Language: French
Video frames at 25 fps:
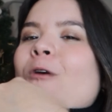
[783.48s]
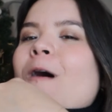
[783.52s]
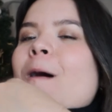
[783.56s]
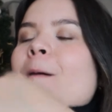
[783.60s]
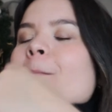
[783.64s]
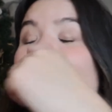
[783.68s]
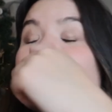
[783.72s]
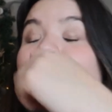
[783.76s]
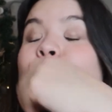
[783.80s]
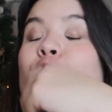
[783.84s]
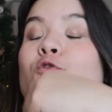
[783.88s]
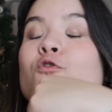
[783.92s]
quoi.
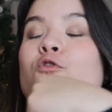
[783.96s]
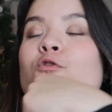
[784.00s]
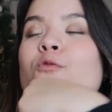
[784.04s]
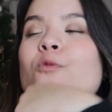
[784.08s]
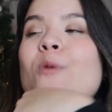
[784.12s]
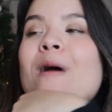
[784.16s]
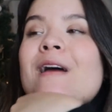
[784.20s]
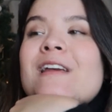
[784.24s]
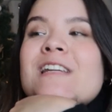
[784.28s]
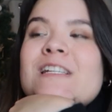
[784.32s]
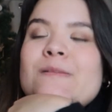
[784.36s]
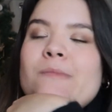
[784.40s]
Du coup
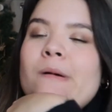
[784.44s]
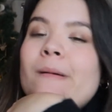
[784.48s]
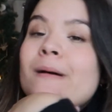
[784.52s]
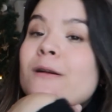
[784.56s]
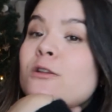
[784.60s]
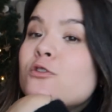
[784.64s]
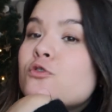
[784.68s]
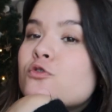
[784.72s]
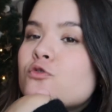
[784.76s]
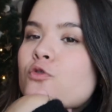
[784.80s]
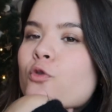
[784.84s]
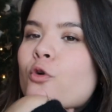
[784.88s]
bah, j'ai pas
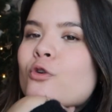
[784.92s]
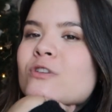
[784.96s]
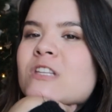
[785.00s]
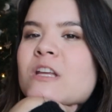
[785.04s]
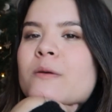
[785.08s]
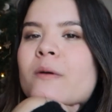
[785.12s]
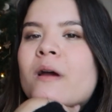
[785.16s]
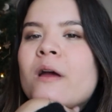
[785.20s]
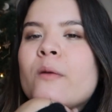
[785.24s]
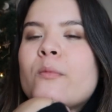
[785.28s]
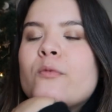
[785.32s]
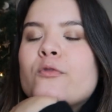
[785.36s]
pris de churros
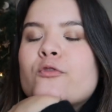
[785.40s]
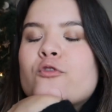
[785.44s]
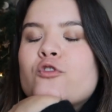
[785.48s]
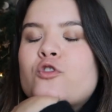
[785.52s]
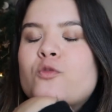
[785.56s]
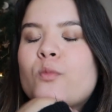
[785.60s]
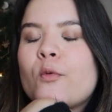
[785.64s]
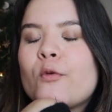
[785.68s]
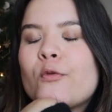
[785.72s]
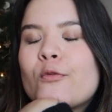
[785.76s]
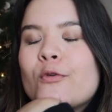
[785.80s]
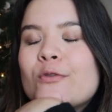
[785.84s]
après parce que
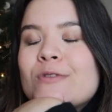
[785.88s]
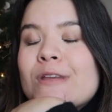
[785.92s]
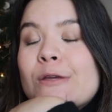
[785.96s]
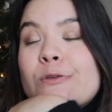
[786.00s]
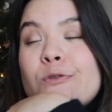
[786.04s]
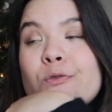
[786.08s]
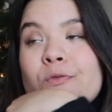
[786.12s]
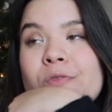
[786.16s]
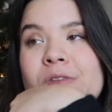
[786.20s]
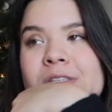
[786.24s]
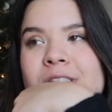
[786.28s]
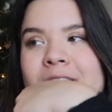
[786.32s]
je pense que ça
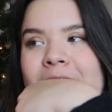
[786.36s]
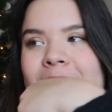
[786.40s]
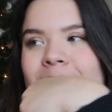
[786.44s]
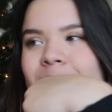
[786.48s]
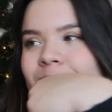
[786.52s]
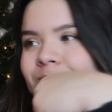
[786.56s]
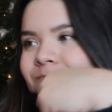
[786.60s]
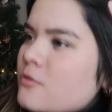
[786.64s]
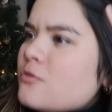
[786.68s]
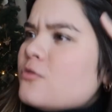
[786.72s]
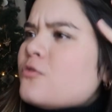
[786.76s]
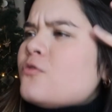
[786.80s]
suffisait.
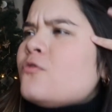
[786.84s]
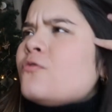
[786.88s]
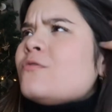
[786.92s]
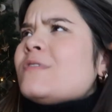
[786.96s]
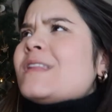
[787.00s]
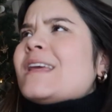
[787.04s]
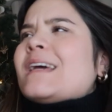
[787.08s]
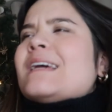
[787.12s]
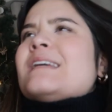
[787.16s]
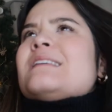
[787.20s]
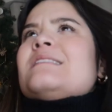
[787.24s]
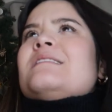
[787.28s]
Du coup
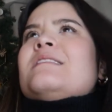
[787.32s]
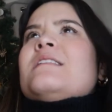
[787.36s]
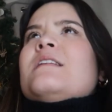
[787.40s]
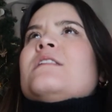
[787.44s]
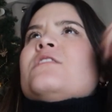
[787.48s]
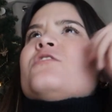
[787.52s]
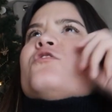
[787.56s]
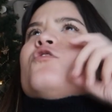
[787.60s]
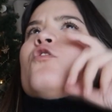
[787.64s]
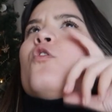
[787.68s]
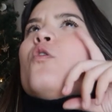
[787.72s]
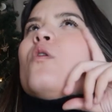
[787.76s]
on est
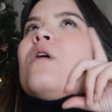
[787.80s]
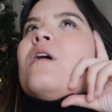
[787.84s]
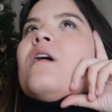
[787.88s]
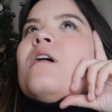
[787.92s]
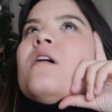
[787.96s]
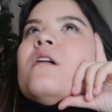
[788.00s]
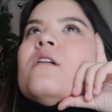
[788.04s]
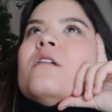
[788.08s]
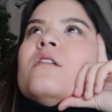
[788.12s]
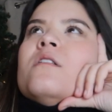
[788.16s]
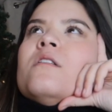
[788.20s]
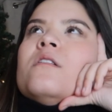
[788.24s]
resté je
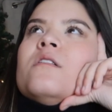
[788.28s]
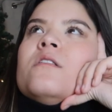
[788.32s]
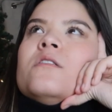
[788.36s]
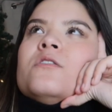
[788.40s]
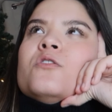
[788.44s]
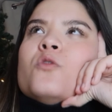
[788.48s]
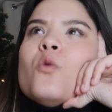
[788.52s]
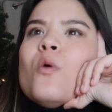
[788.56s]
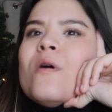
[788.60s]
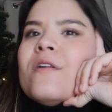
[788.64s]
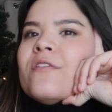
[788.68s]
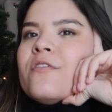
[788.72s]
crois
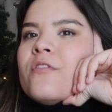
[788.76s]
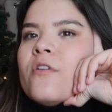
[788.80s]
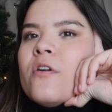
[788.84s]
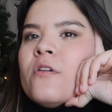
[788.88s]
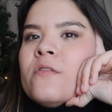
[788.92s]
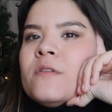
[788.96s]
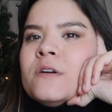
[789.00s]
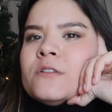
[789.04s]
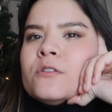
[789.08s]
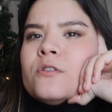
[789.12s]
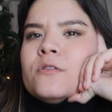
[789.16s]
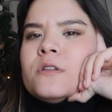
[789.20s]
3 euh,
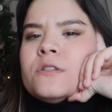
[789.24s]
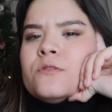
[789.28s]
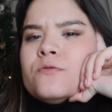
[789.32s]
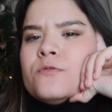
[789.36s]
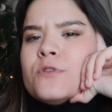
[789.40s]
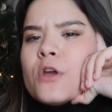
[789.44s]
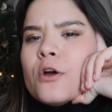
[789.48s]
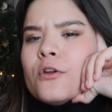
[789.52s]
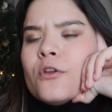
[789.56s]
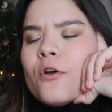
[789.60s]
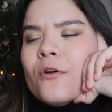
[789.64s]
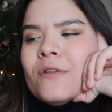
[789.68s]
heures, enfin de
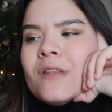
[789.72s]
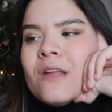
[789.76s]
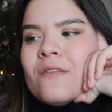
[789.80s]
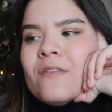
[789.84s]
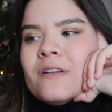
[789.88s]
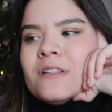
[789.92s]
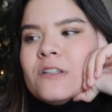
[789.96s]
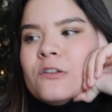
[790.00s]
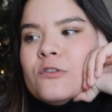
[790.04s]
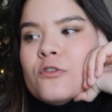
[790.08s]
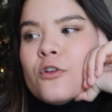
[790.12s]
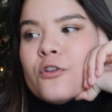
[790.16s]
18h30 à
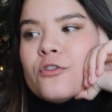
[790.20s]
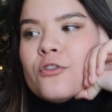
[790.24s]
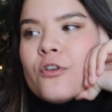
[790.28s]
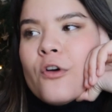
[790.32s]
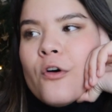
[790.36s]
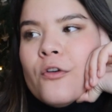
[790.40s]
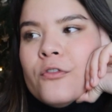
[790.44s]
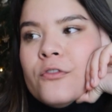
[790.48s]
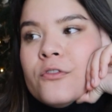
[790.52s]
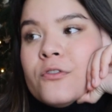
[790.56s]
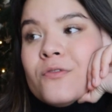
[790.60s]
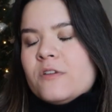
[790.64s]

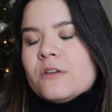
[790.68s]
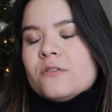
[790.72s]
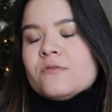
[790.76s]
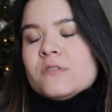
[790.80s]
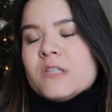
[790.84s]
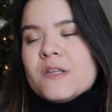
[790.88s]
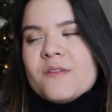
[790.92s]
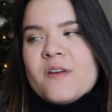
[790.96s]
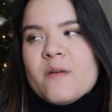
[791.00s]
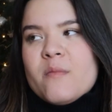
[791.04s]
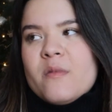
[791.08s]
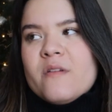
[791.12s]
21h30, de toute façon
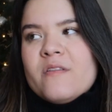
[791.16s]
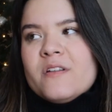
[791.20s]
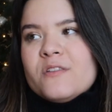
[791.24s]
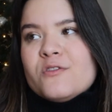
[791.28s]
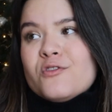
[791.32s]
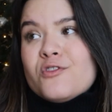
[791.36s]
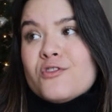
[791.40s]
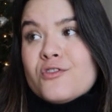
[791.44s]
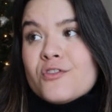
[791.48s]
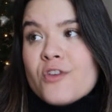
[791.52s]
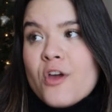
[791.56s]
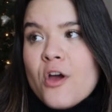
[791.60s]
ça ferme à
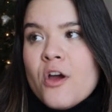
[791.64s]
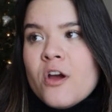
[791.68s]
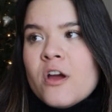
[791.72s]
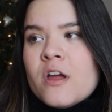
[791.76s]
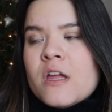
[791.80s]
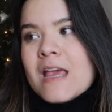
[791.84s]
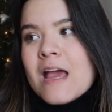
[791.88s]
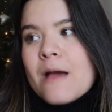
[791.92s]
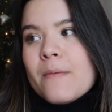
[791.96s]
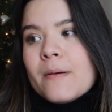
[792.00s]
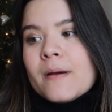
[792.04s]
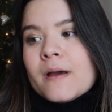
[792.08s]
22h.
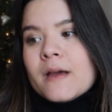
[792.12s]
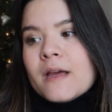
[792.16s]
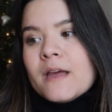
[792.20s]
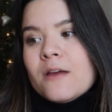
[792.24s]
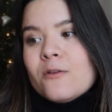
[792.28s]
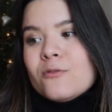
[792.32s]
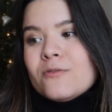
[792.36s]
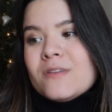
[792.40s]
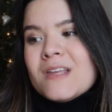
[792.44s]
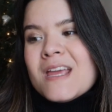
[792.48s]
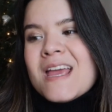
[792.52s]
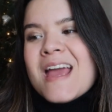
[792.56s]
Et après
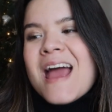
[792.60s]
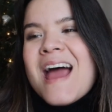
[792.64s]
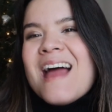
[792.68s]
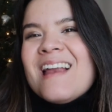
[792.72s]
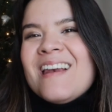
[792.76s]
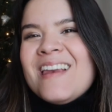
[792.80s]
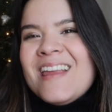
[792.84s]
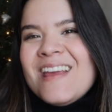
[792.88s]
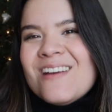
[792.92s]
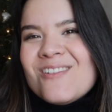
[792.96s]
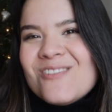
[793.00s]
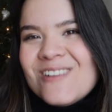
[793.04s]
on est
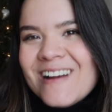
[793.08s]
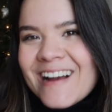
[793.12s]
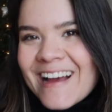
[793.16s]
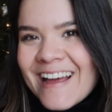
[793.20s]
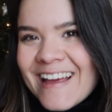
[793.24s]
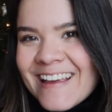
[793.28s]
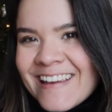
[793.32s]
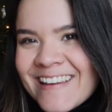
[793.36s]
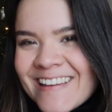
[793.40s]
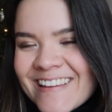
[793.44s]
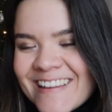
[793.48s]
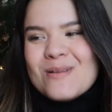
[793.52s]
allé au
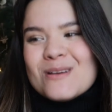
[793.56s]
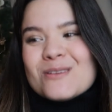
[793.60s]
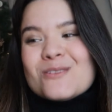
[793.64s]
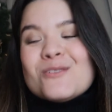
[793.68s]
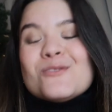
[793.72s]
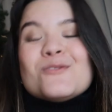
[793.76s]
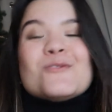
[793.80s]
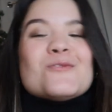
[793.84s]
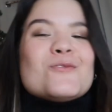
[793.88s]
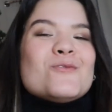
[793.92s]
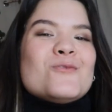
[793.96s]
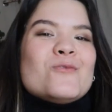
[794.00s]
grec, parce
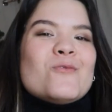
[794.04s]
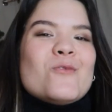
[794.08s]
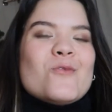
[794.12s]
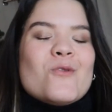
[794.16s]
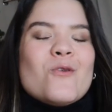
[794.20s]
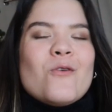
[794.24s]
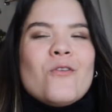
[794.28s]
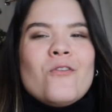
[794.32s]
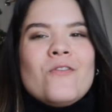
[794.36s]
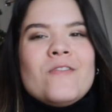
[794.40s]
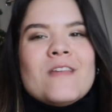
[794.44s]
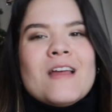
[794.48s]
que du coup
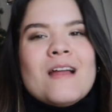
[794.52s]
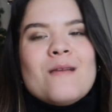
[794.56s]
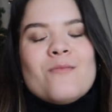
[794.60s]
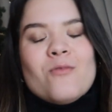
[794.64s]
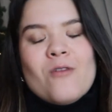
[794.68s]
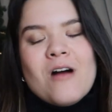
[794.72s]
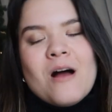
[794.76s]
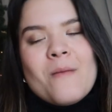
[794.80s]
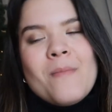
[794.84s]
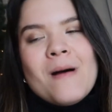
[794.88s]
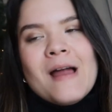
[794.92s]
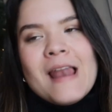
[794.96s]
au final,
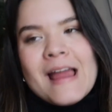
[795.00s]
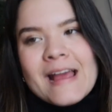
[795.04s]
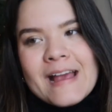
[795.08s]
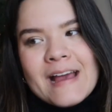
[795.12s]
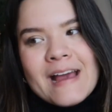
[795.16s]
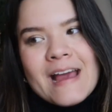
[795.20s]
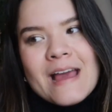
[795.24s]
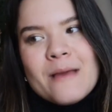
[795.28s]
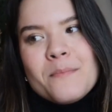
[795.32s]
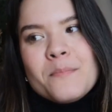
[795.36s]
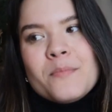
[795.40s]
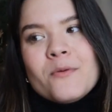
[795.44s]
bon à part la
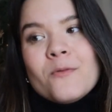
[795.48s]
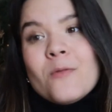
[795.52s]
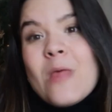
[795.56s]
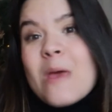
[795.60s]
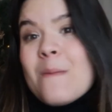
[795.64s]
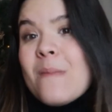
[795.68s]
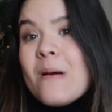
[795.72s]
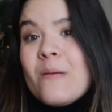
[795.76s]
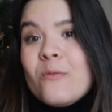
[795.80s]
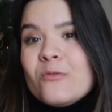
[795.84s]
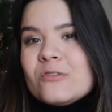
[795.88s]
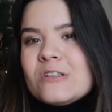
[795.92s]
crêpe, on
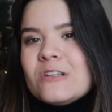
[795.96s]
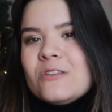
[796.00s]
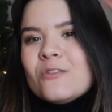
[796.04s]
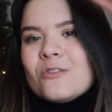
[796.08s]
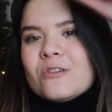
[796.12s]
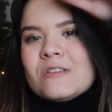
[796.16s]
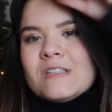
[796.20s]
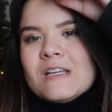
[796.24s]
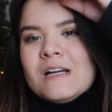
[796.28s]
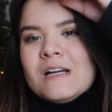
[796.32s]
n'avait pas mangé tant que